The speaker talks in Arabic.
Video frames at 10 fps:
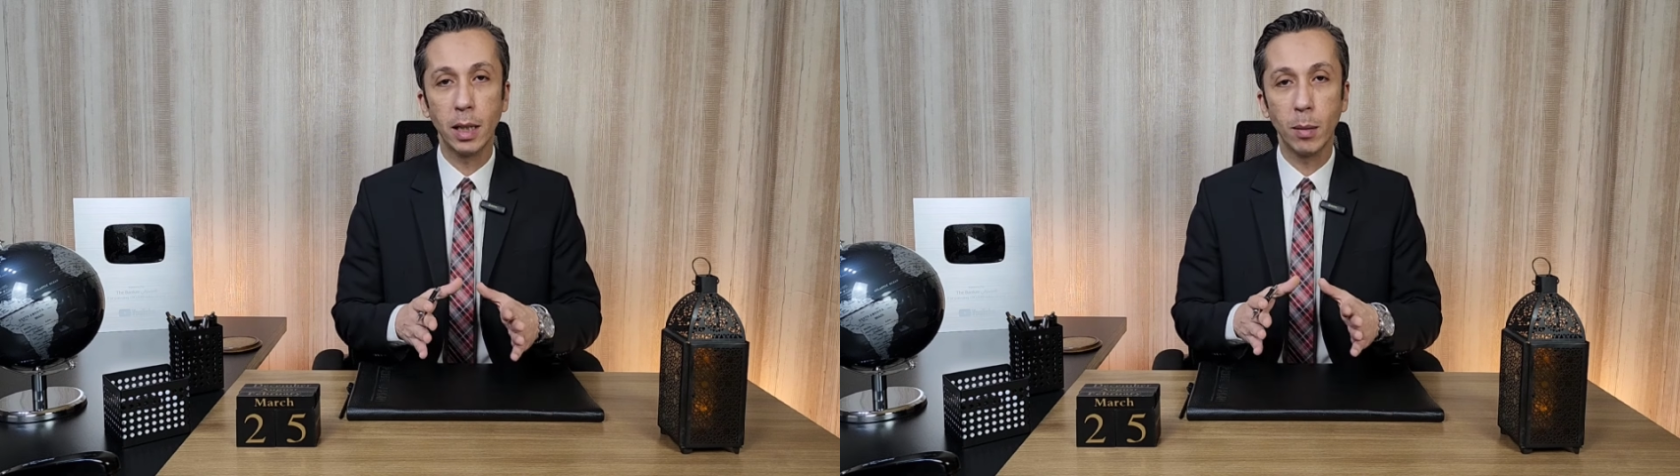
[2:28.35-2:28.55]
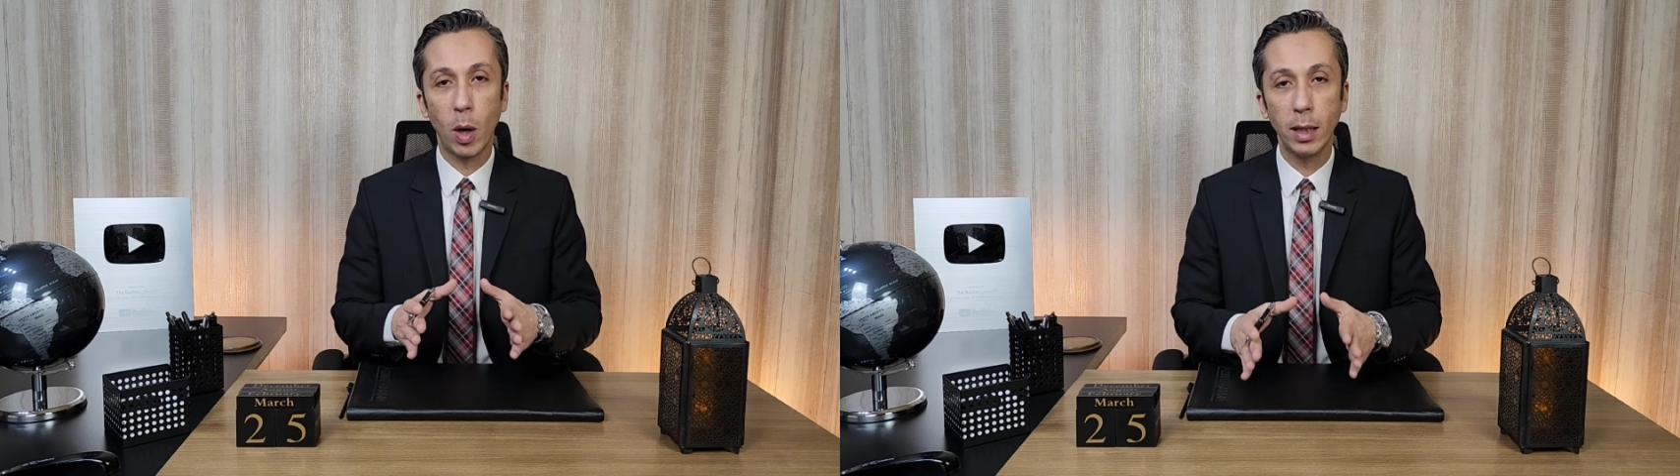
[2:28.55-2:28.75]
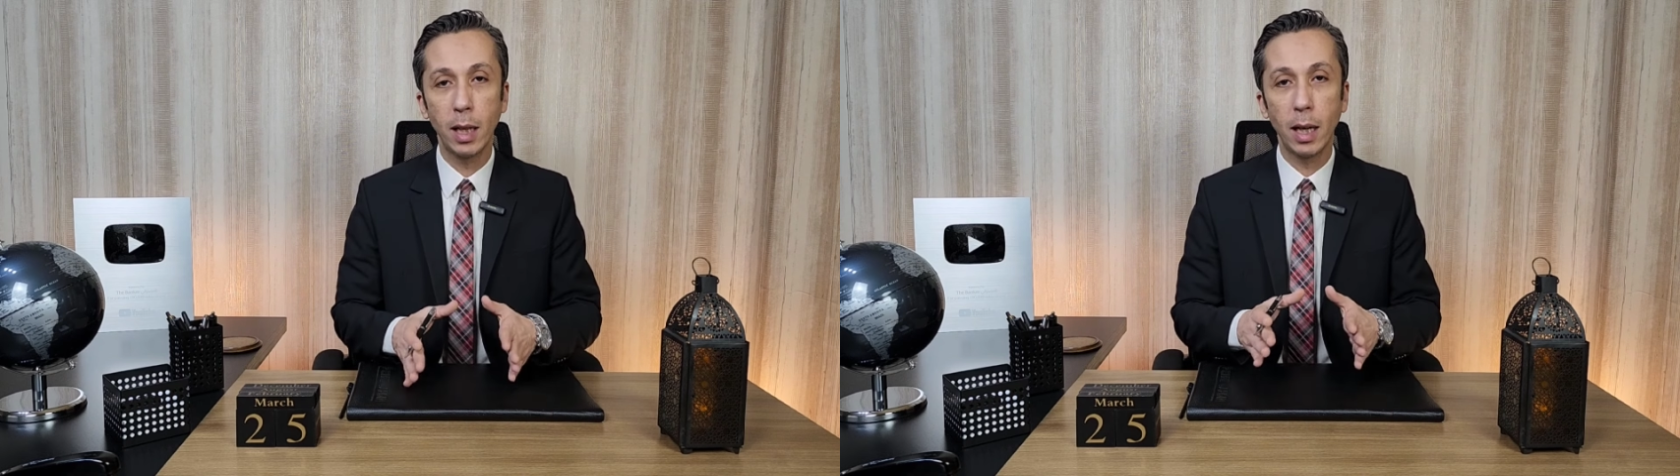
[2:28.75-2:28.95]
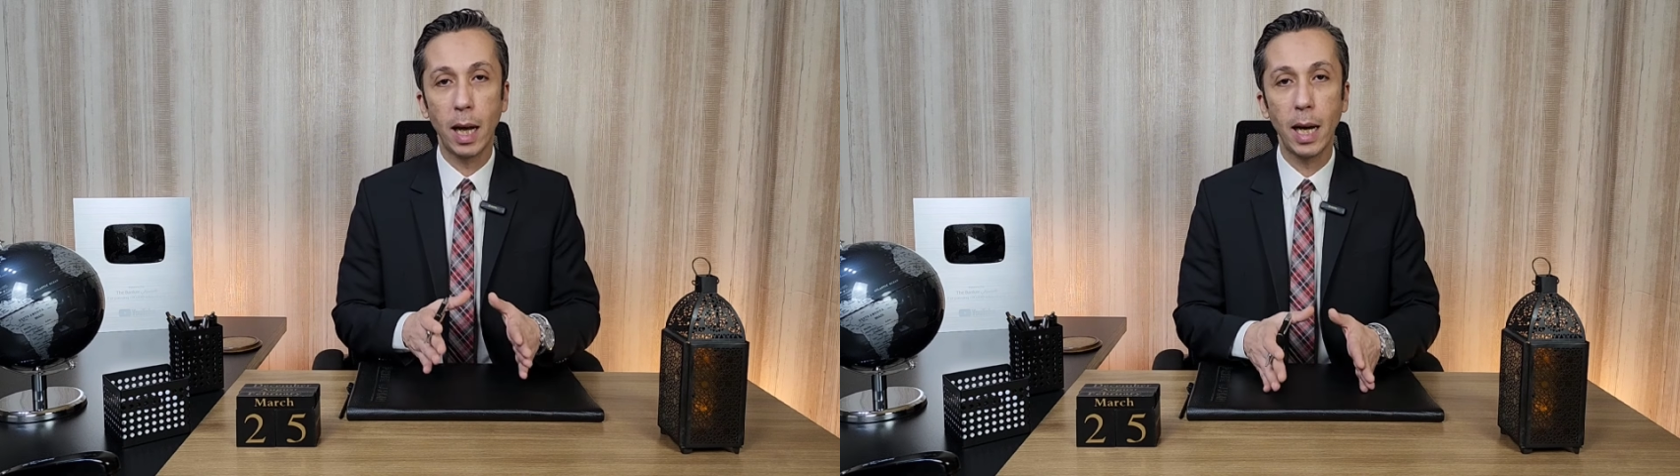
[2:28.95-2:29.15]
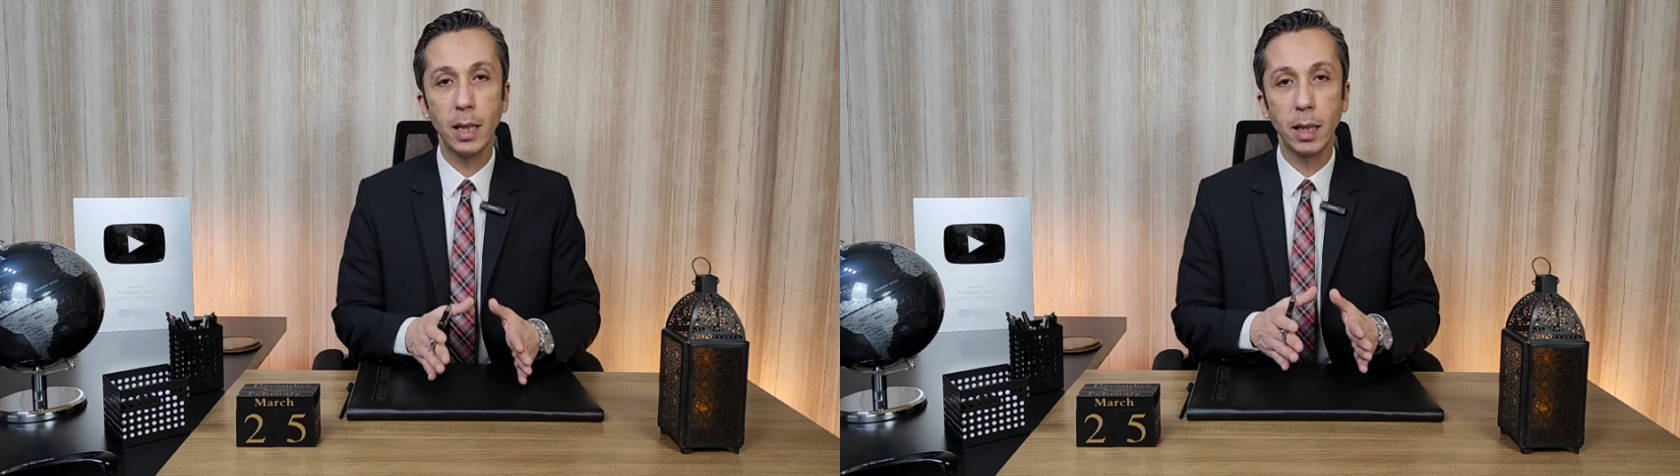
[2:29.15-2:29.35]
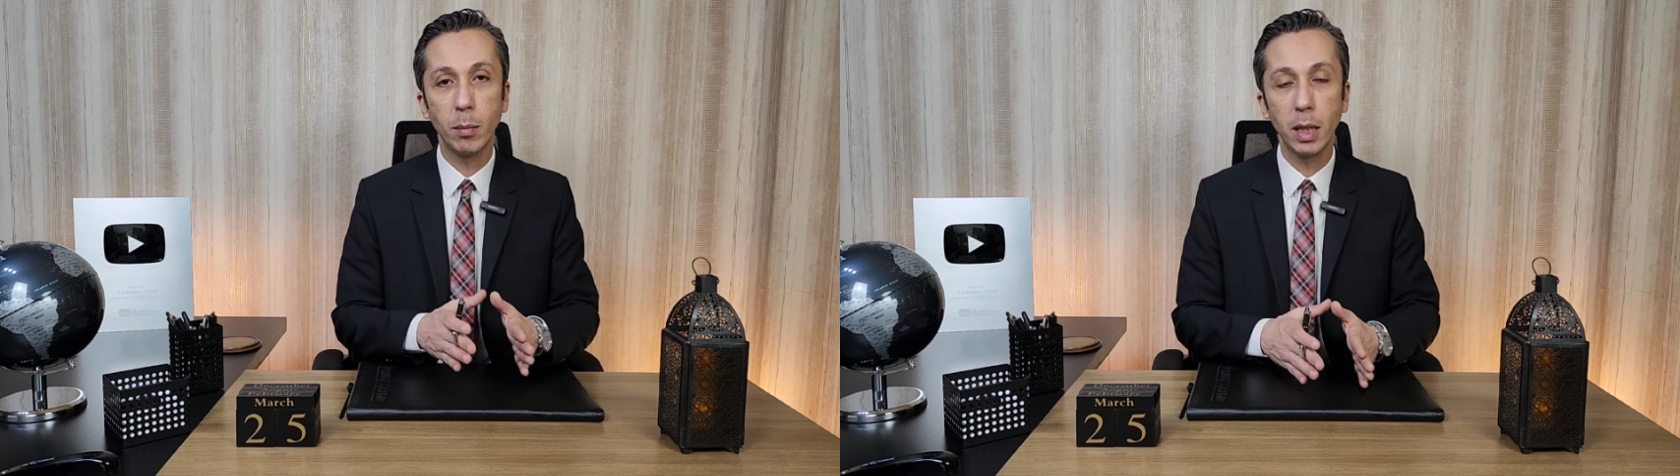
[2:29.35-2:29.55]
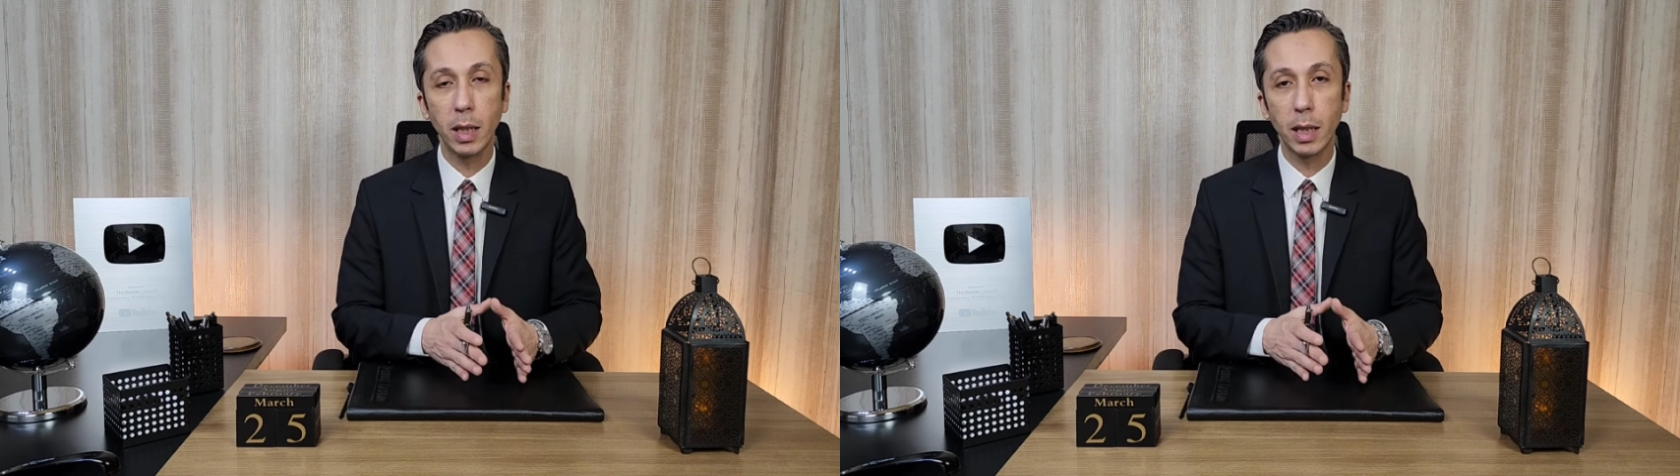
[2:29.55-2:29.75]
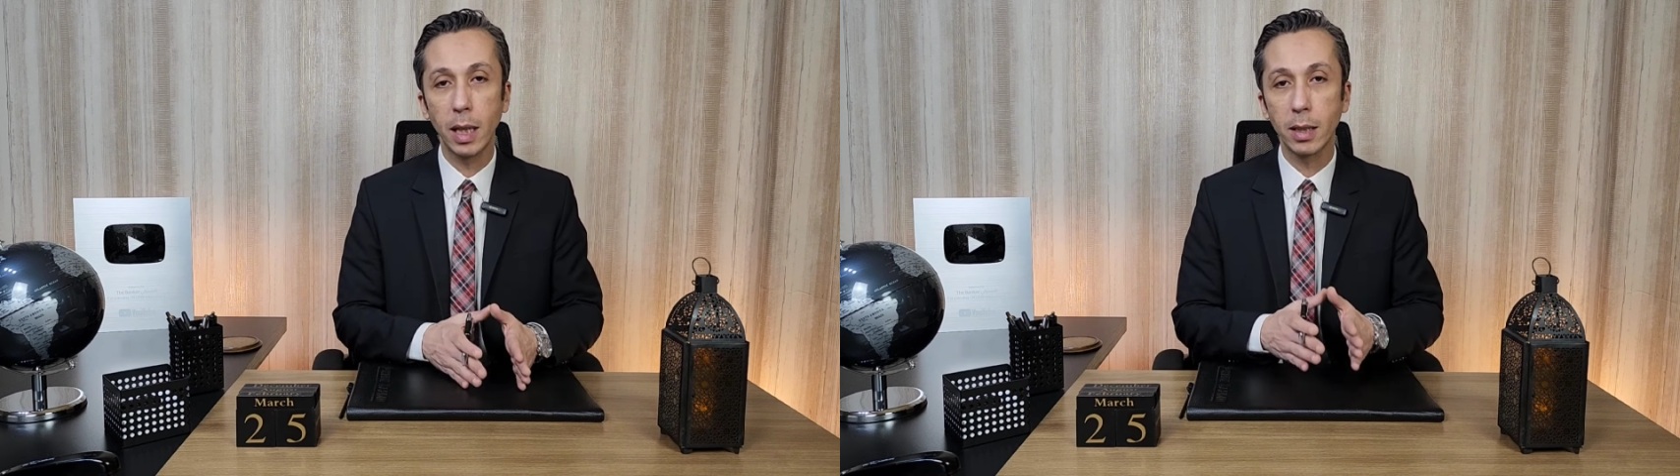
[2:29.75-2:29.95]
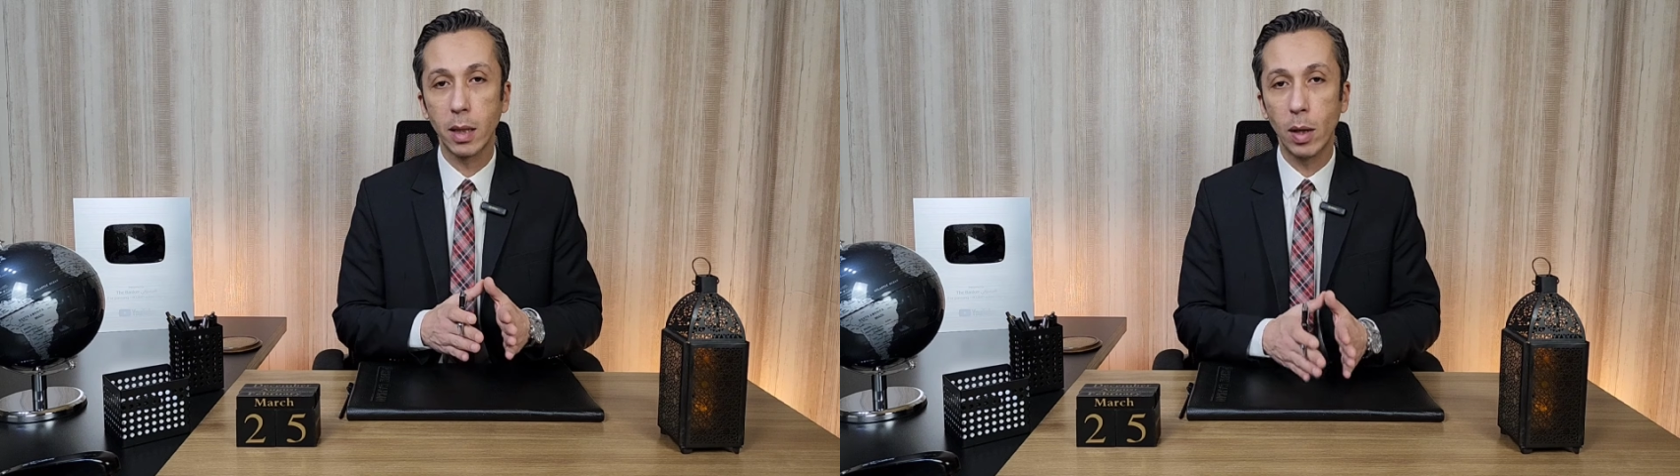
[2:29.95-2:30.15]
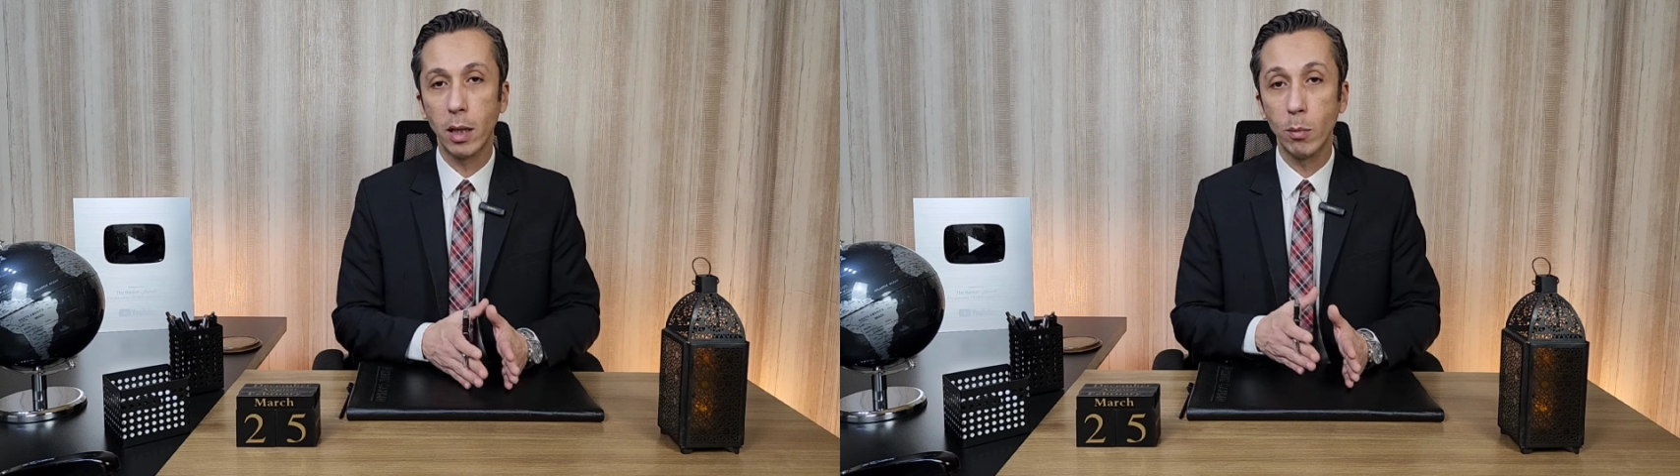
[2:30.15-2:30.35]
إن معدل العائد اللي بيجي ده سواء